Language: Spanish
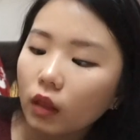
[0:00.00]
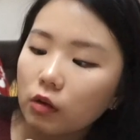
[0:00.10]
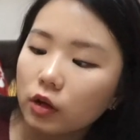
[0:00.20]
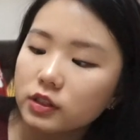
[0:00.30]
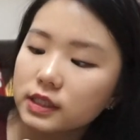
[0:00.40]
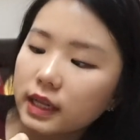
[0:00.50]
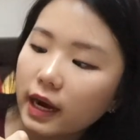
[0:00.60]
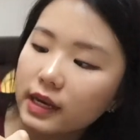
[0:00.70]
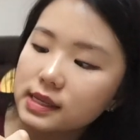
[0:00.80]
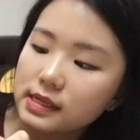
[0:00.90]
Lo
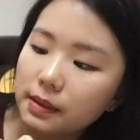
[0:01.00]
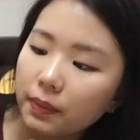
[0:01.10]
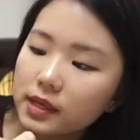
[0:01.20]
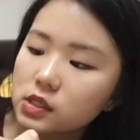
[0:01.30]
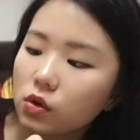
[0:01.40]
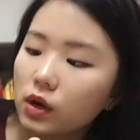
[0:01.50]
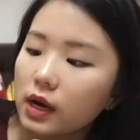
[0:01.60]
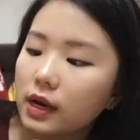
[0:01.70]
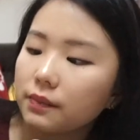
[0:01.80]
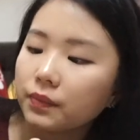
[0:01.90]
trae salsa pesto,
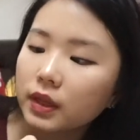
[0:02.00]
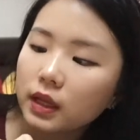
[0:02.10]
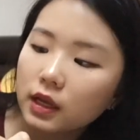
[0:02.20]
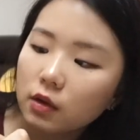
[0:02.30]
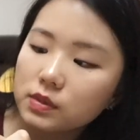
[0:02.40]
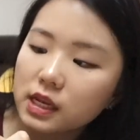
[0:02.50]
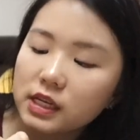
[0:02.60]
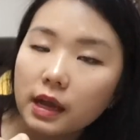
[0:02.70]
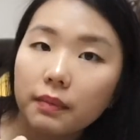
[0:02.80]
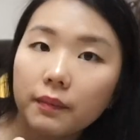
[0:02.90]
¿cómo se le
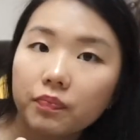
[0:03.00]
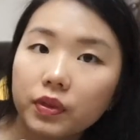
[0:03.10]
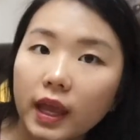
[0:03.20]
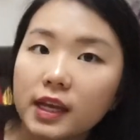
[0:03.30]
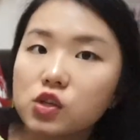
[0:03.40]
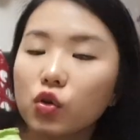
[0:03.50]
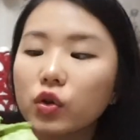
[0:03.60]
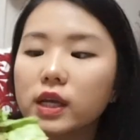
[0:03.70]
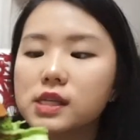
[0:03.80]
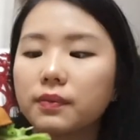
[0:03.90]
llama? Queso
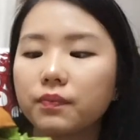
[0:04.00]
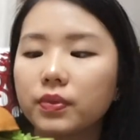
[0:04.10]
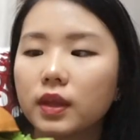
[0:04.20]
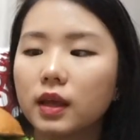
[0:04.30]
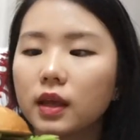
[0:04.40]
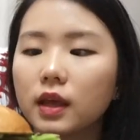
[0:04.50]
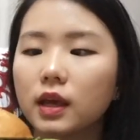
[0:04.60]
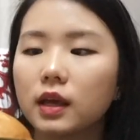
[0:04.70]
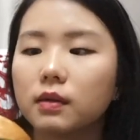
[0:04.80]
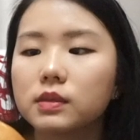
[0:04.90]
y así.
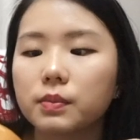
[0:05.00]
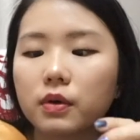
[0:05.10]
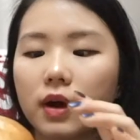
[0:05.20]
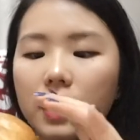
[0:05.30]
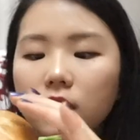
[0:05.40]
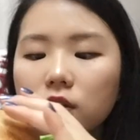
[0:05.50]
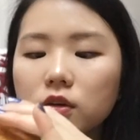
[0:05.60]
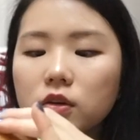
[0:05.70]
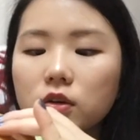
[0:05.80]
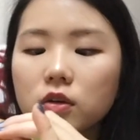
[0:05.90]
Vamos a
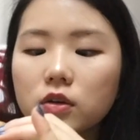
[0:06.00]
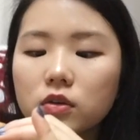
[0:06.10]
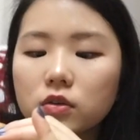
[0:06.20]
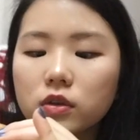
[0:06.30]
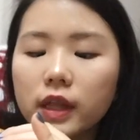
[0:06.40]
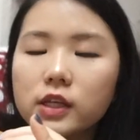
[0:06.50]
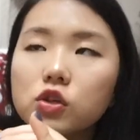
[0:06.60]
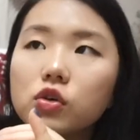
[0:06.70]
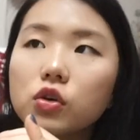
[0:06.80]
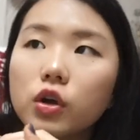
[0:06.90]
probarlo. De
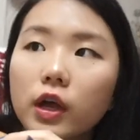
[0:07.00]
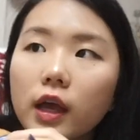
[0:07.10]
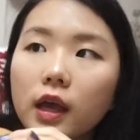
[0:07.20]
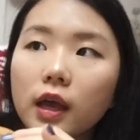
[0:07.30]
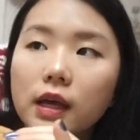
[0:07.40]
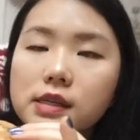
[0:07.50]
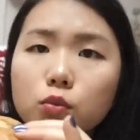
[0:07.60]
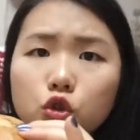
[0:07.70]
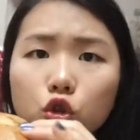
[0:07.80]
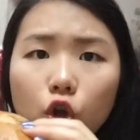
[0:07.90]
hecho, eh, hace
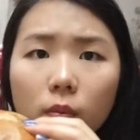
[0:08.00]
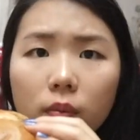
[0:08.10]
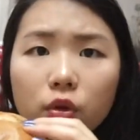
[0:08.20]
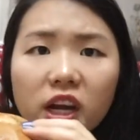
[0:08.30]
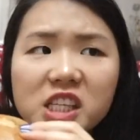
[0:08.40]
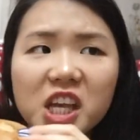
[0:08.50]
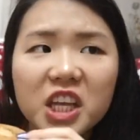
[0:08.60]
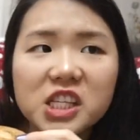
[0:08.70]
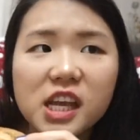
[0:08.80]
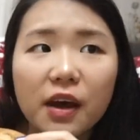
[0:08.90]
mucho no como hamburguesa
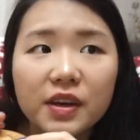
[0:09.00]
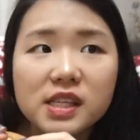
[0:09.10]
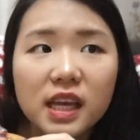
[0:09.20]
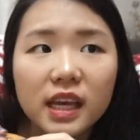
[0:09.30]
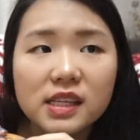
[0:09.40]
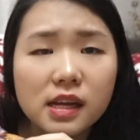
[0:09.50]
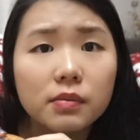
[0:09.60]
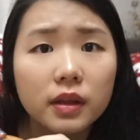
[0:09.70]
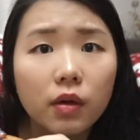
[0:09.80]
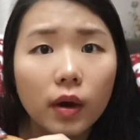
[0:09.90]
desde la vez que hice el
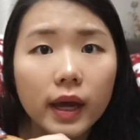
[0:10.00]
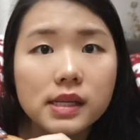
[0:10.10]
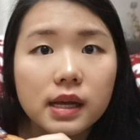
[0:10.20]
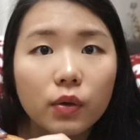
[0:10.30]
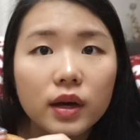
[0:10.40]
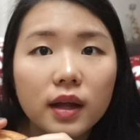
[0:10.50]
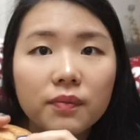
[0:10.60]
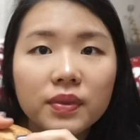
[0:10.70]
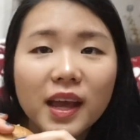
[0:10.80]
video aquel, ¿se acuerdan?